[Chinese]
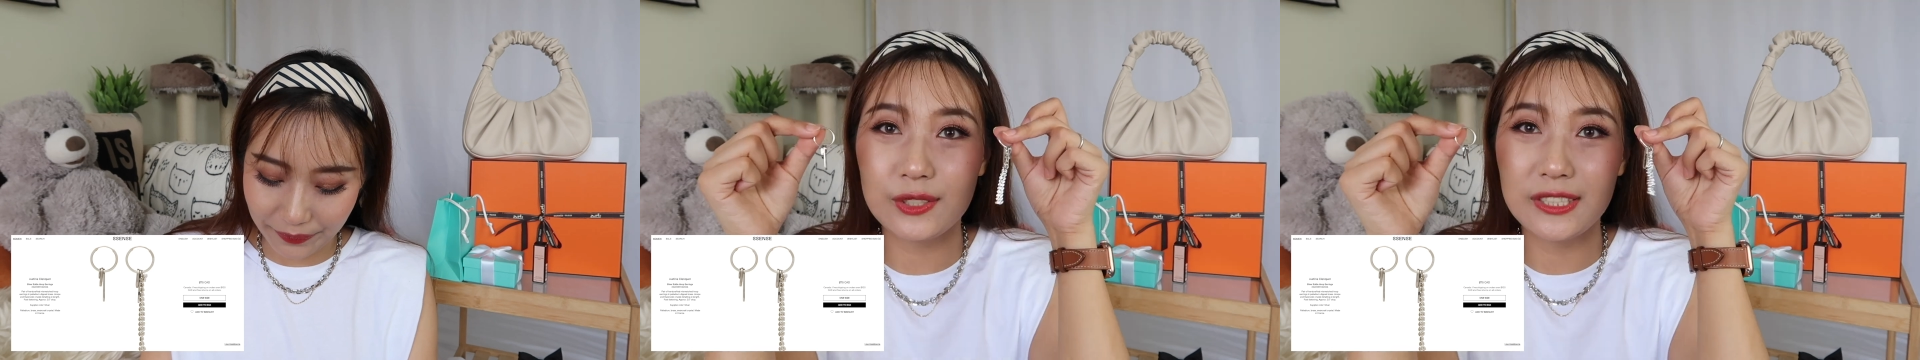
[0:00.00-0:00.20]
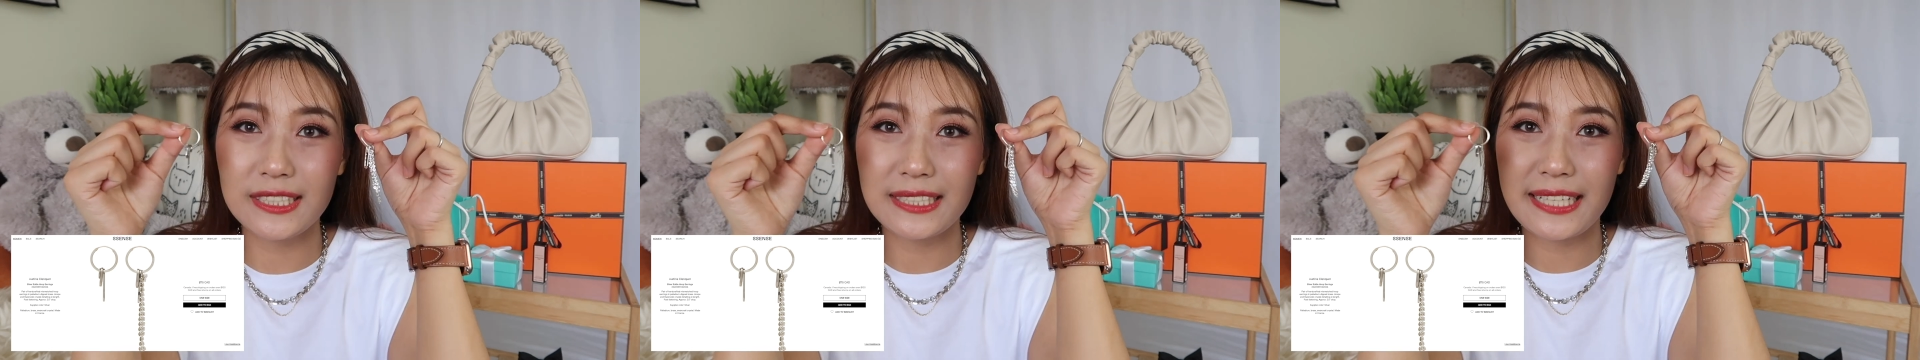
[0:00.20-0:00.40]

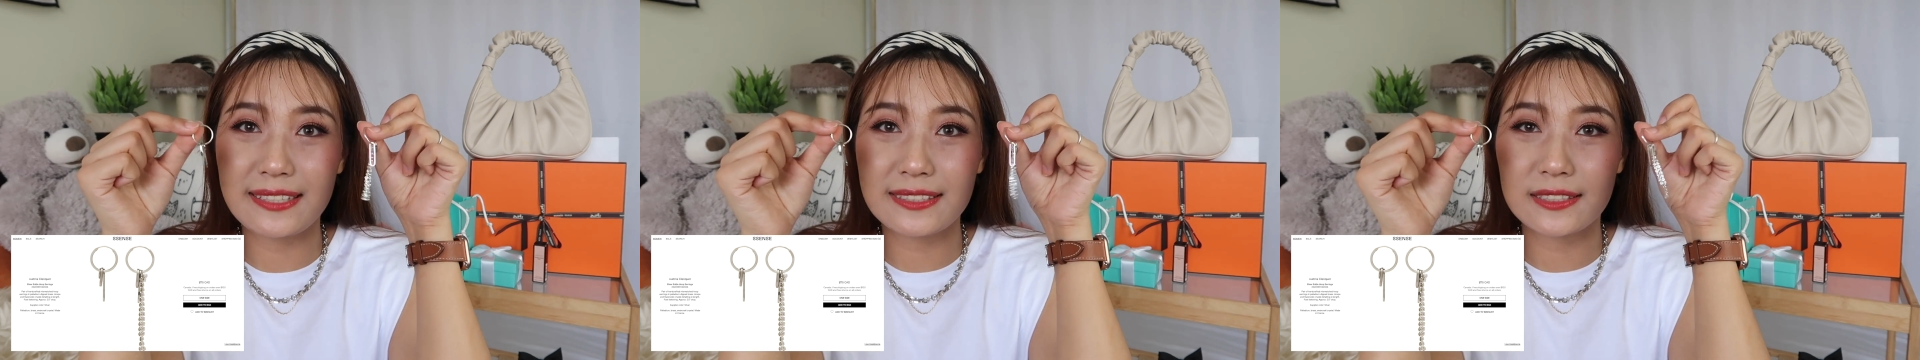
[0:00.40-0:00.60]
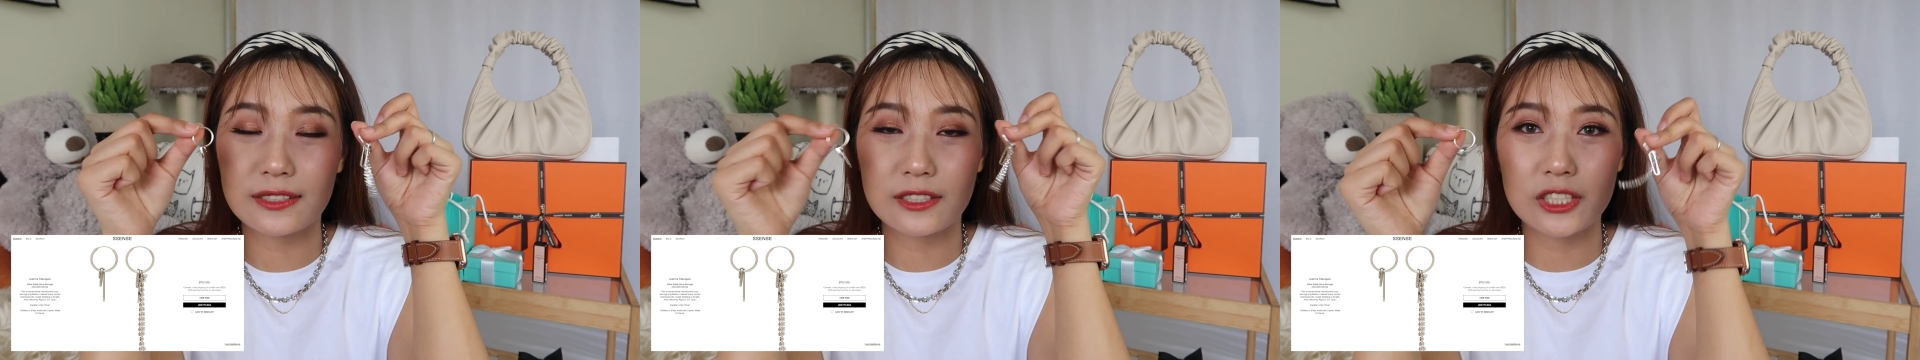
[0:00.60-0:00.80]
就是这个
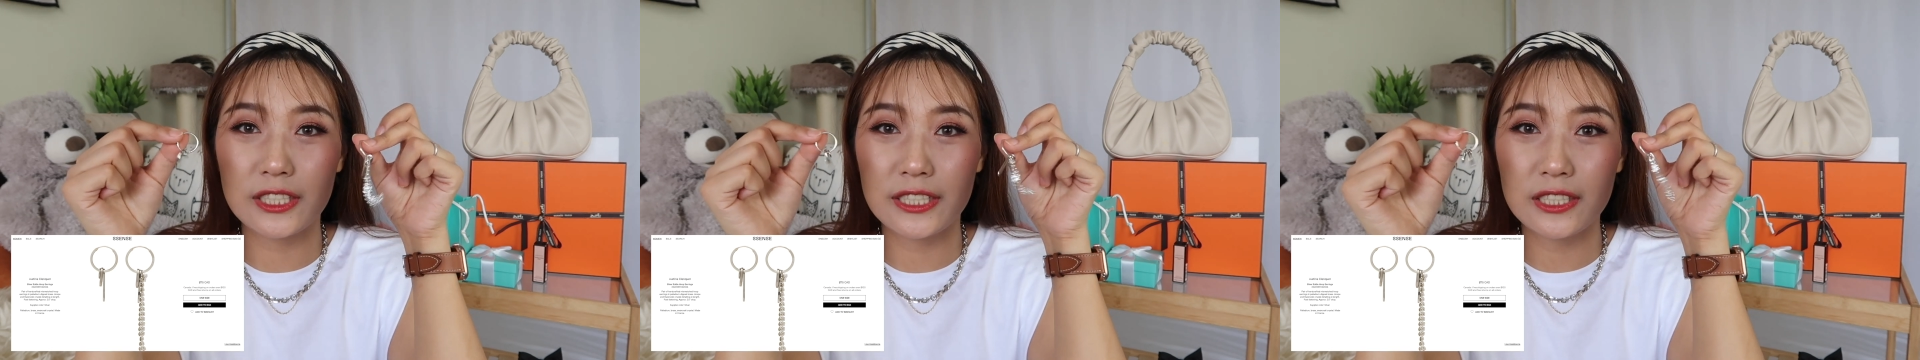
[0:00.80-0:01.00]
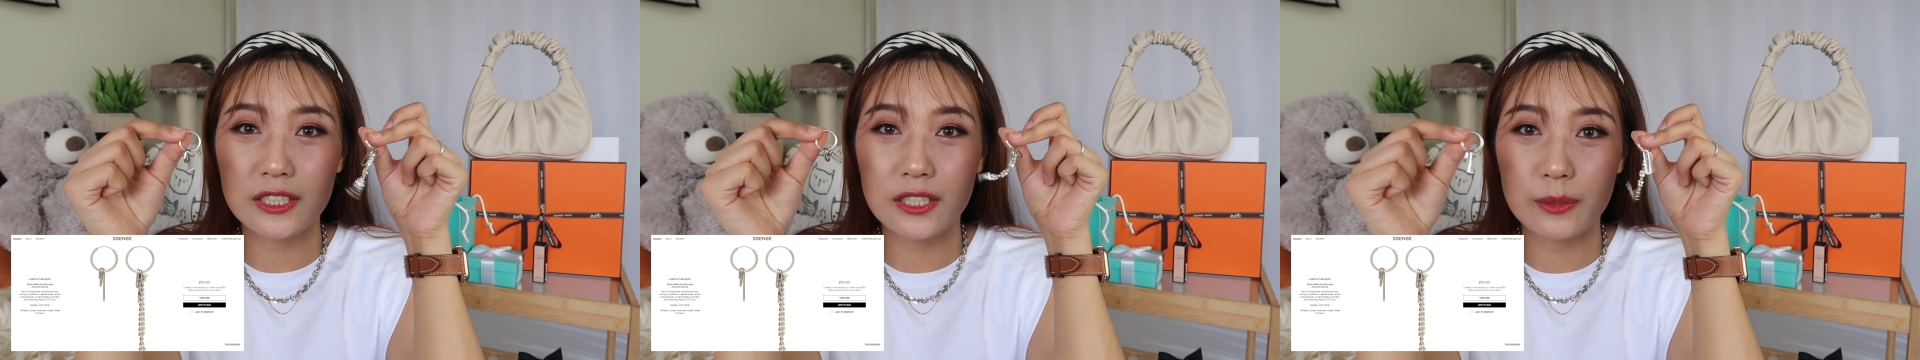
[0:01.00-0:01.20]
样子的，是
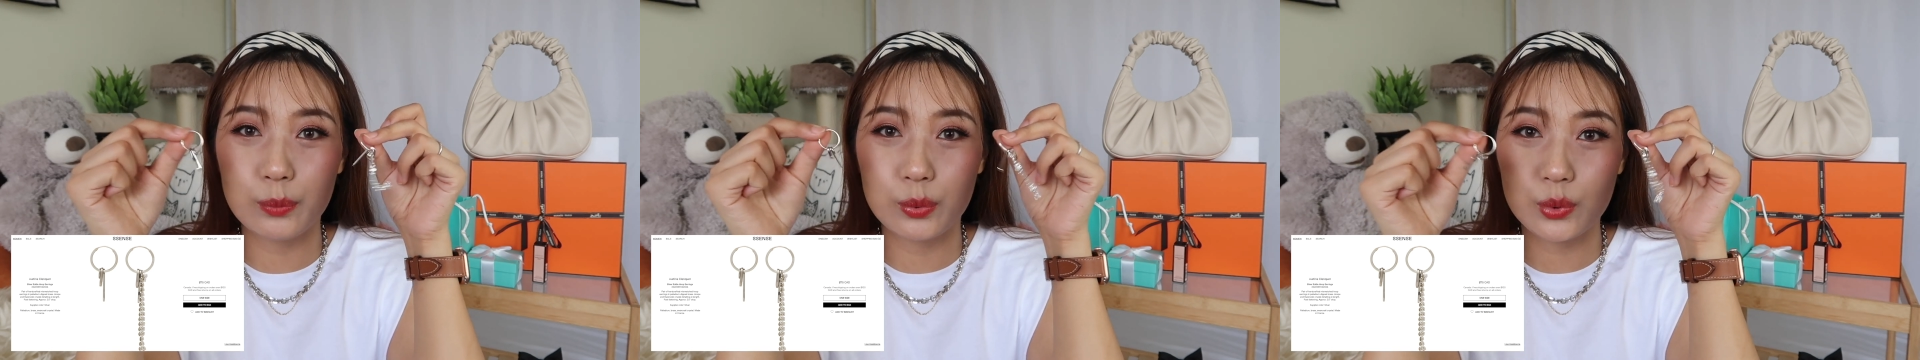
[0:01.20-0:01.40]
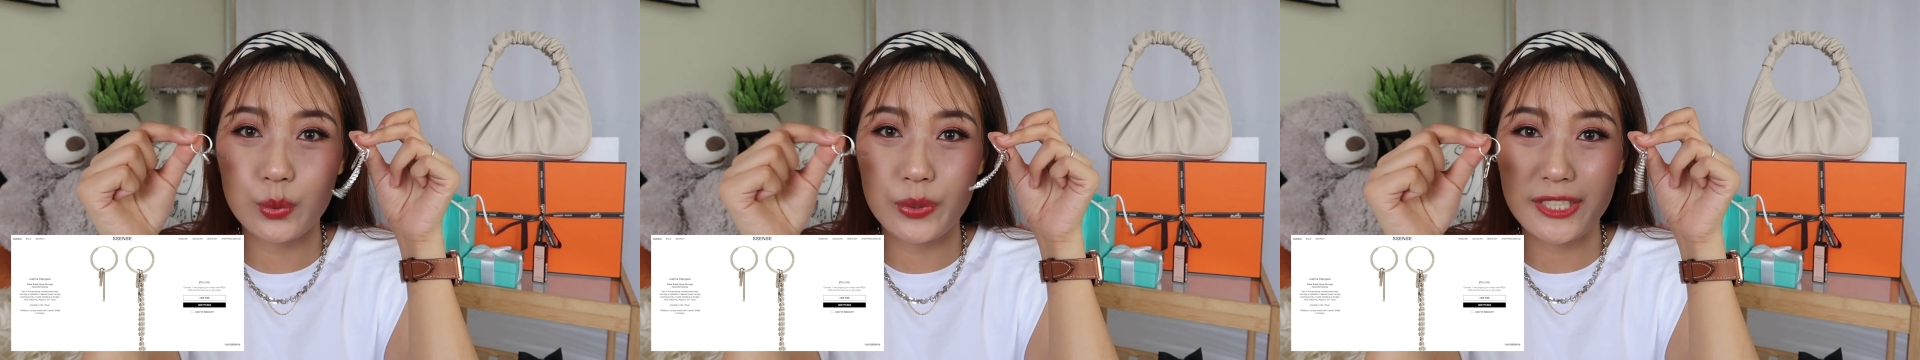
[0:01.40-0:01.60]
一个
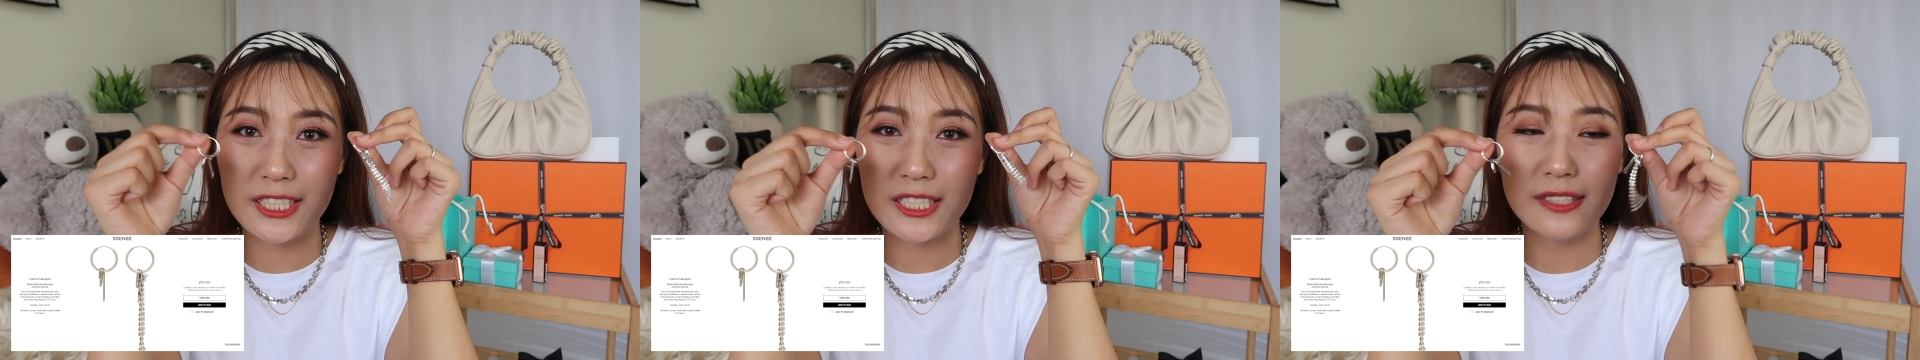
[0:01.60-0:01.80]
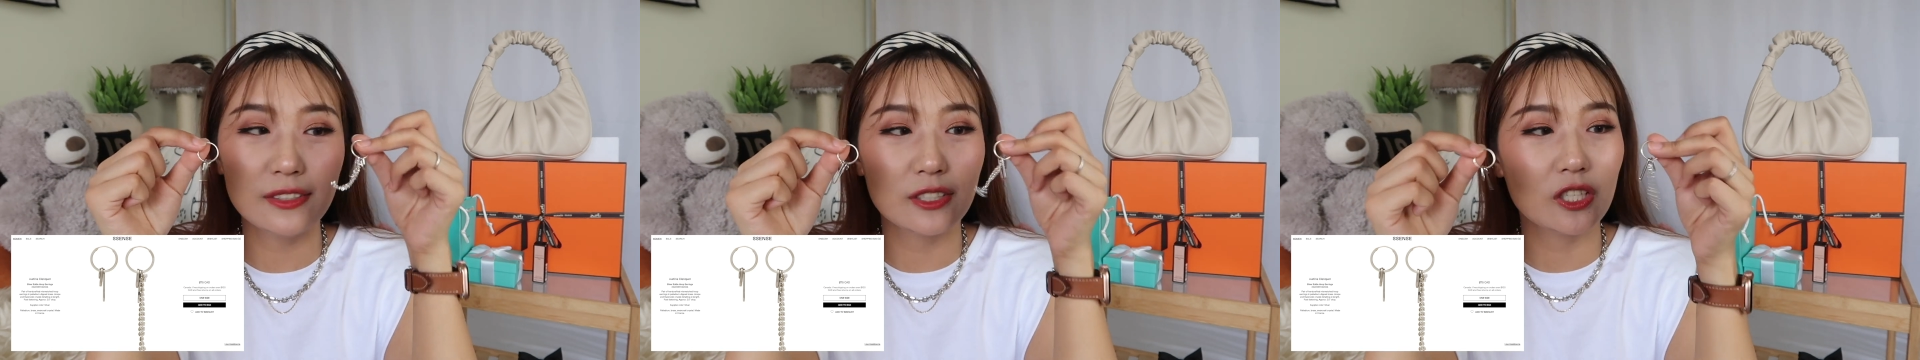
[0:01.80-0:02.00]
不对
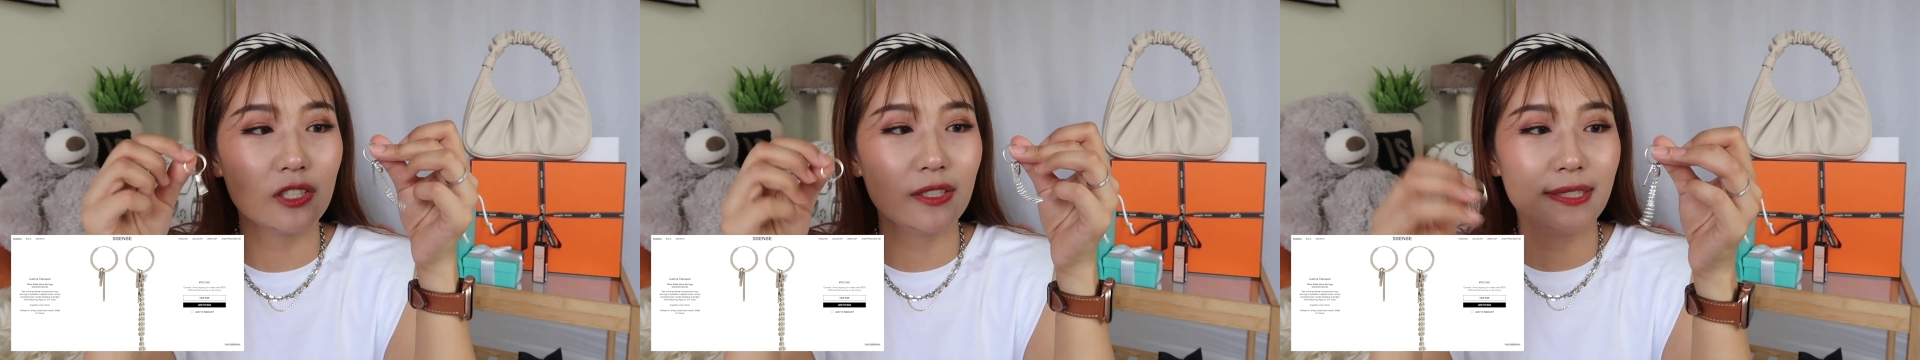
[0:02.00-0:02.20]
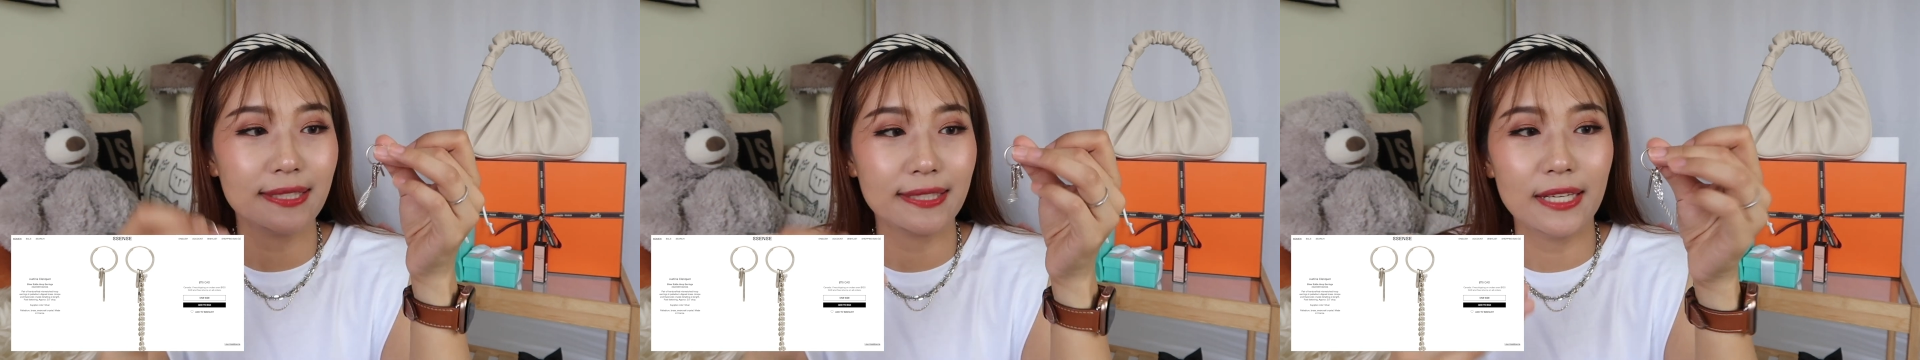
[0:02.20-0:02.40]
称的
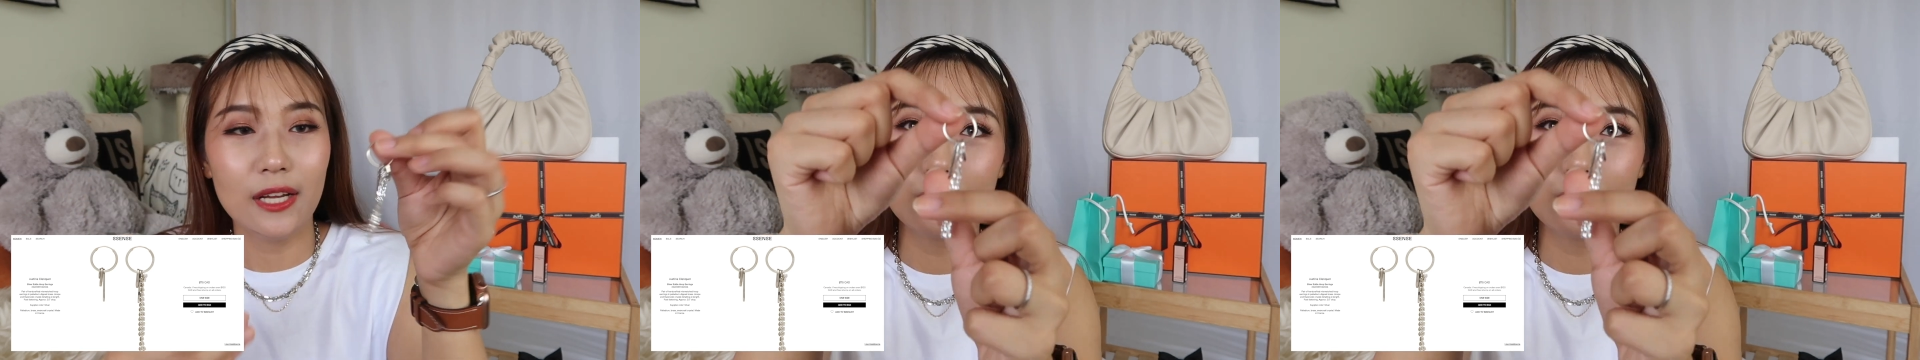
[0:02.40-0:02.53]
设计，